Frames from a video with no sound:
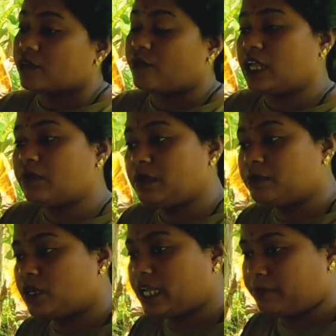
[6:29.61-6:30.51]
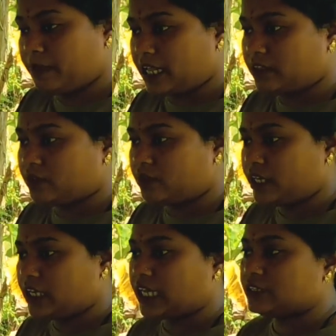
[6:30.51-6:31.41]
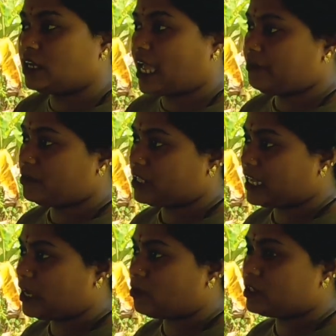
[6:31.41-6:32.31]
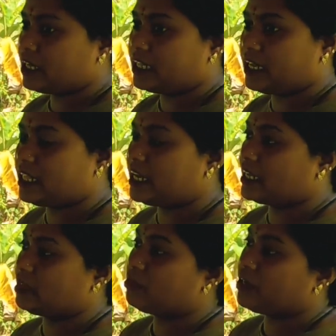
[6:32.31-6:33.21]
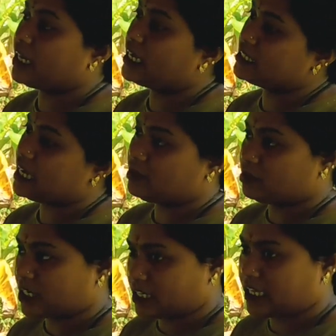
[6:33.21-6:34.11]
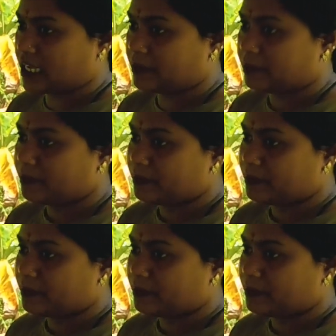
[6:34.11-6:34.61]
क्वीन भी मिला तो इनका जो लाइफ होता है ना उधर धीरे धीरे ख़त्म होने के लिए स्टार्ट हो जाती है